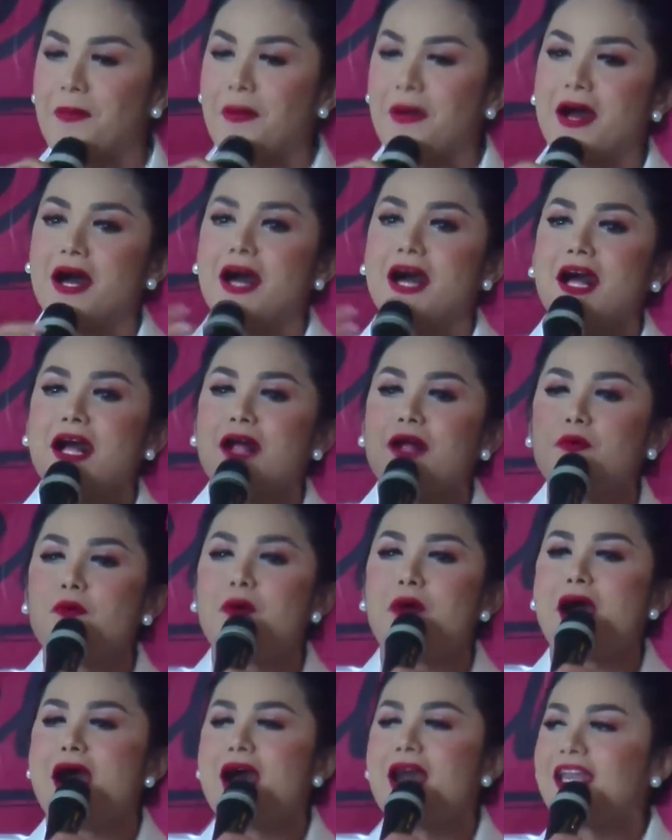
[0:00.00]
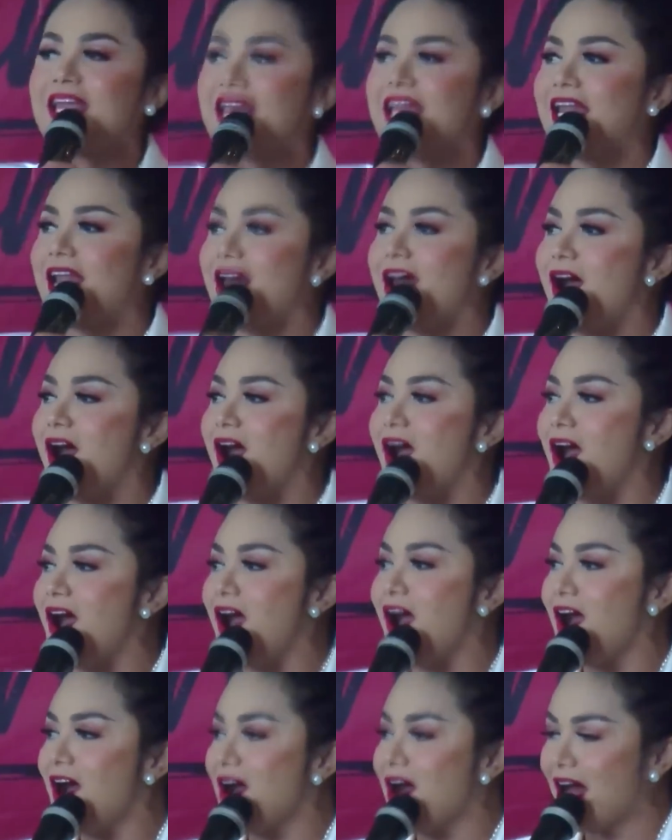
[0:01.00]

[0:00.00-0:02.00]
dan positif corona setelah